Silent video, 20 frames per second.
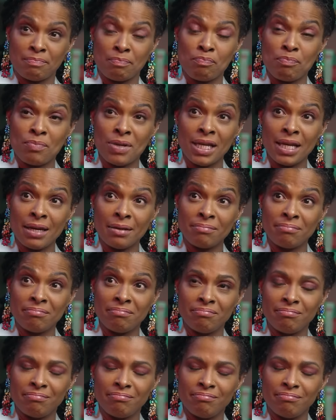Bien.
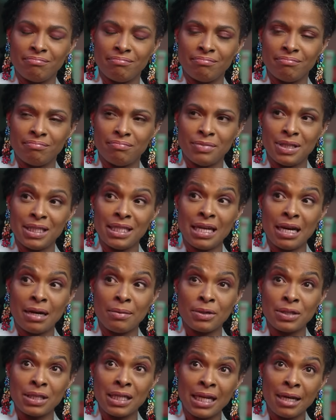
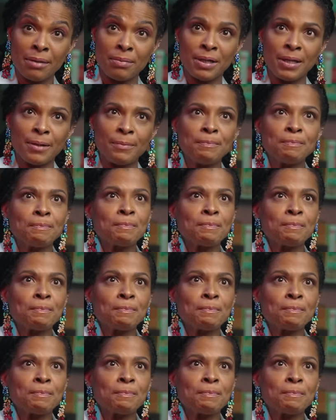Bizarrement, très bien.